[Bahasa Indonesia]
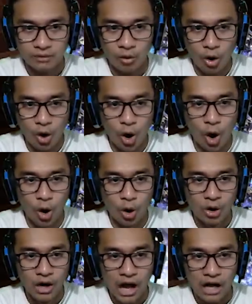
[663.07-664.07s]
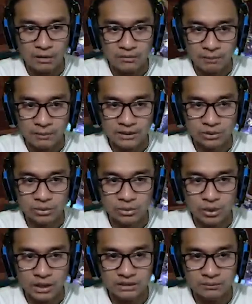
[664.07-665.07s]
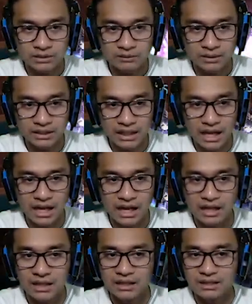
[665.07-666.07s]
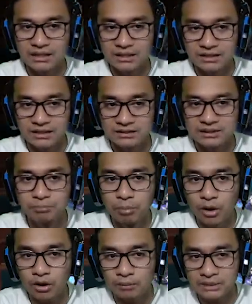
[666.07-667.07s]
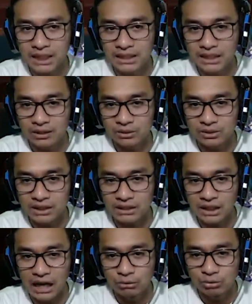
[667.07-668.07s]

oh, aku mendapat keuntungan teman-teman. Ya, jebol pertahananku. Ternyata nggak